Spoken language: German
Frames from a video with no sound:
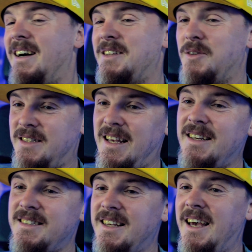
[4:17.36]
also das
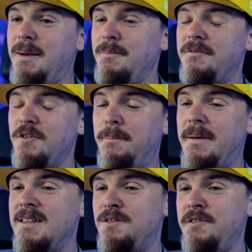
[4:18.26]
erste Game für die
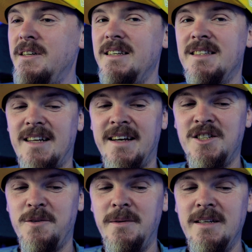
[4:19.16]
PS4 ist ein
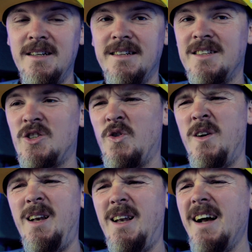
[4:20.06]
Spiel, das schon
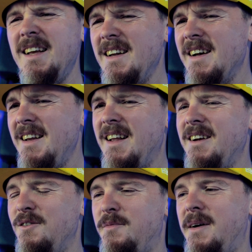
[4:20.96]
lange, lange,
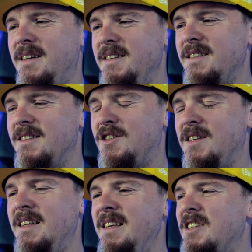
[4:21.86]
lange auf meiner Liste
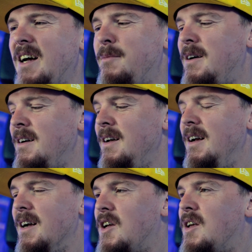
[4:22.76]
steht. Ich aber,
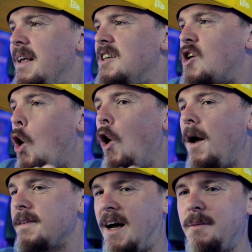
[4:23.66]
ich
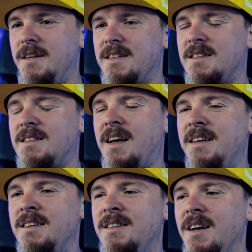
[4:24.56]
gehört habe, dass es
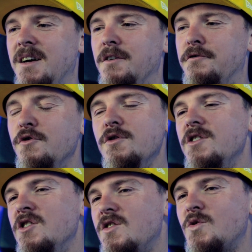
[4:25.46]
einen
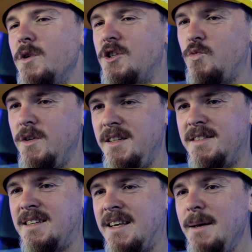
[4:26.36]
physischen
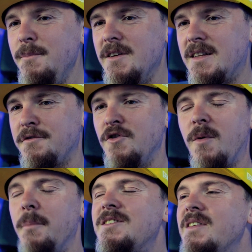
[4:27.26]
Switch-Release geben wird. Dafür
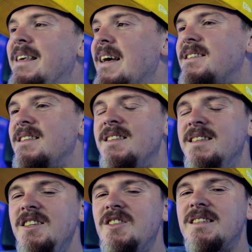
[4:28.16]
aber bis jetzt ist
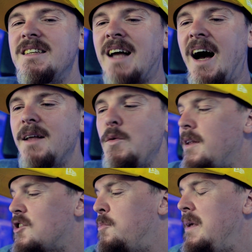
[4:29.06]
nichts getan und
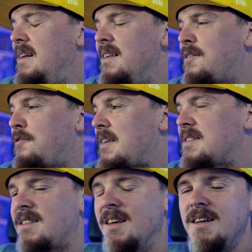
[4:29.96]
das Spiel ist
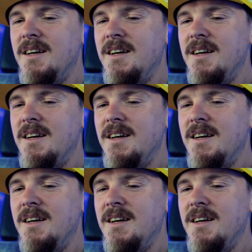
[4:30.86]
fast